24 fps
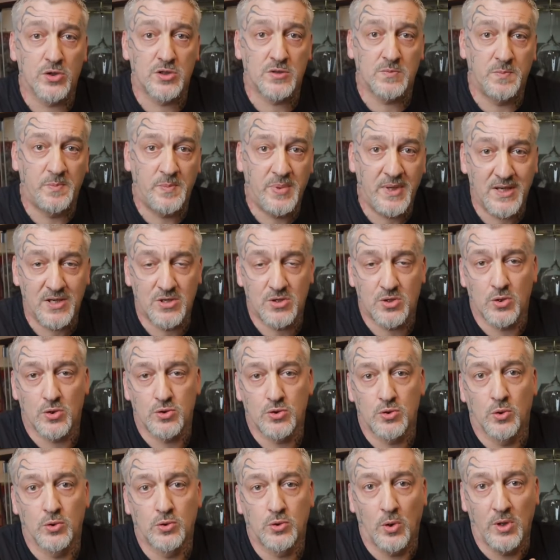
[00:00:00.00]
ho spesso
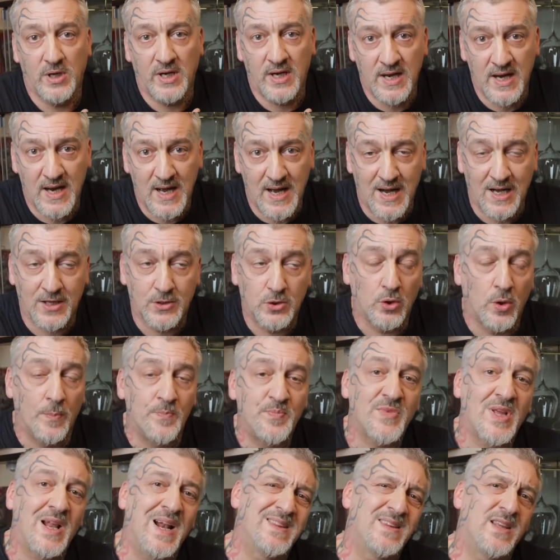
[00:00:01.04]

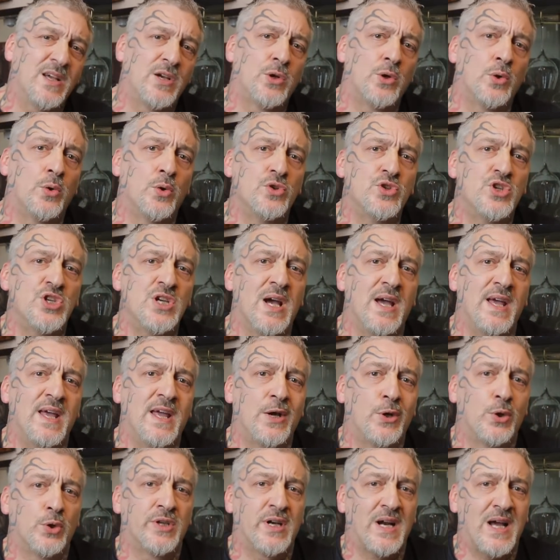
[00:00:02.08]
sottolineato, la tecnologia
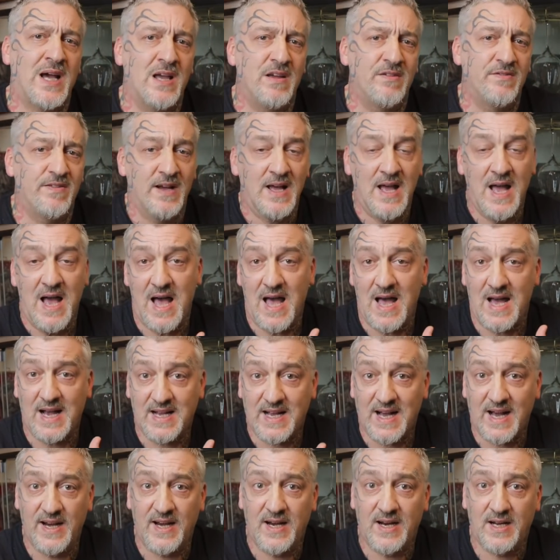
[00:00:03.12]
EcoDrive a
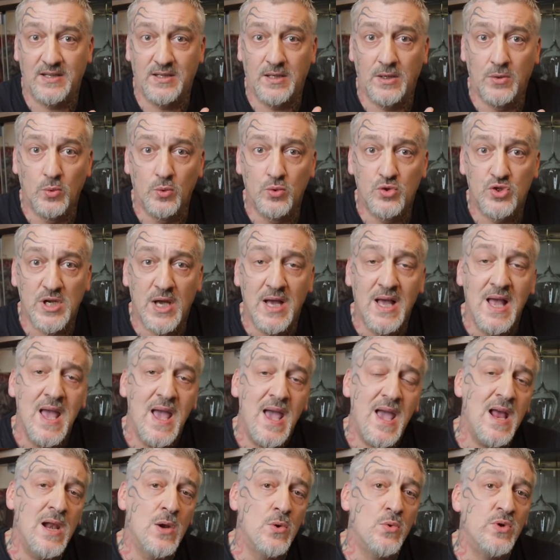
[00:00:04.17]
carica di luce
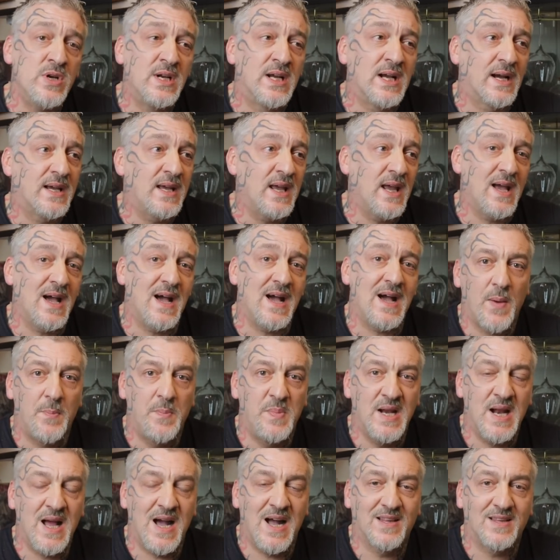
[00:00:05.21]
è l'unica che,
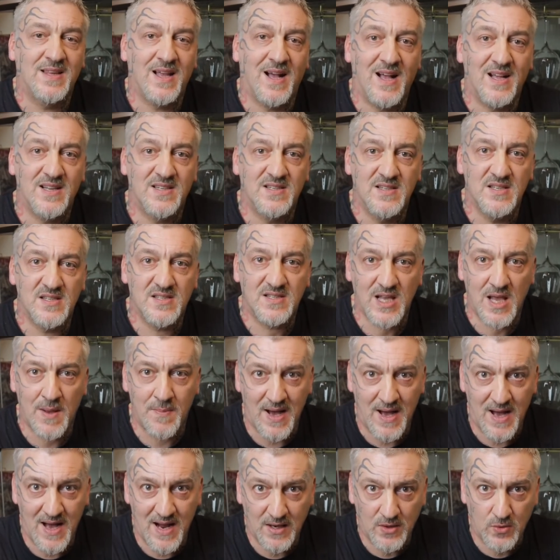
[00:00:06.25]
abbinata al
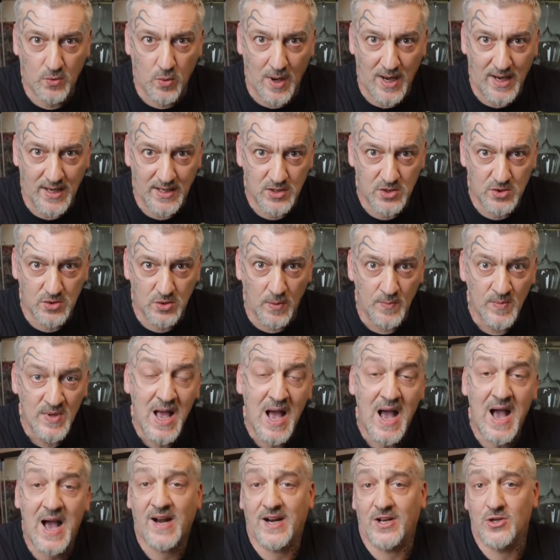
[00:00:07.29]
sistema al quarzo,
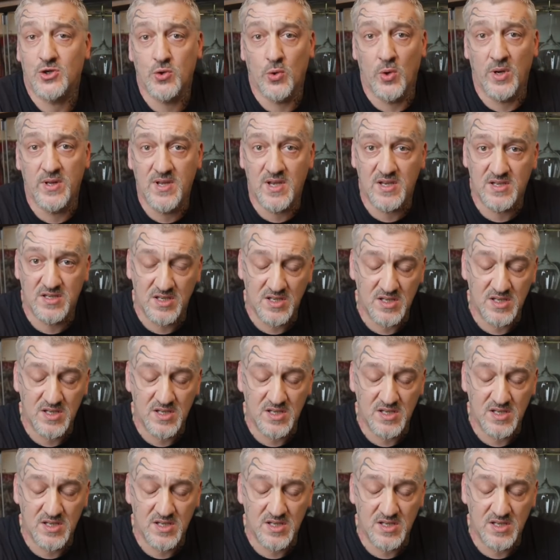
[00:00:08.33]
ha ragione di